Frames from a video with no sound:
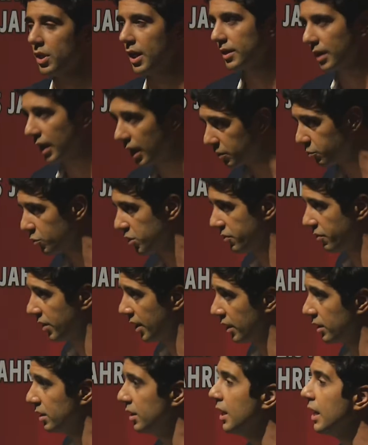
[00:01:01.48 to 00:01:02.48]
andere
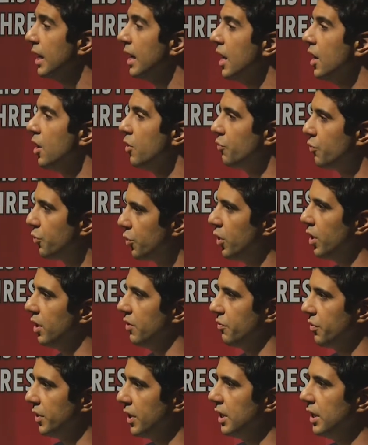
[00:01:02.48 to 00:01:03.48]
Atmosphäre für
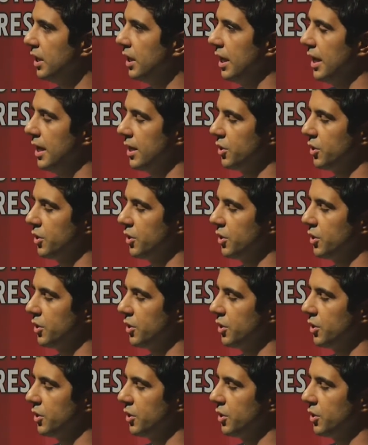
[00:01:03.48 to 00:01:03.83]
viele äh,